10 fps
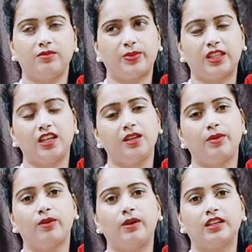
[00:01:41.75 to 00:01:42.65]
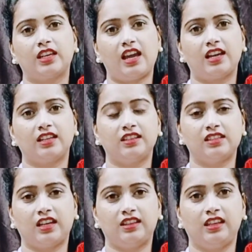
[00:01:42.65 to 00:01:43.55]
पता नहीं भगवान के आखिर
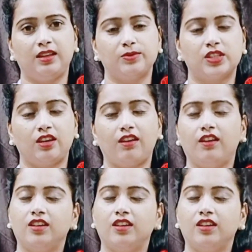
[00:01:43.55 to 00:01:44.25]
चाहते हैं हमसे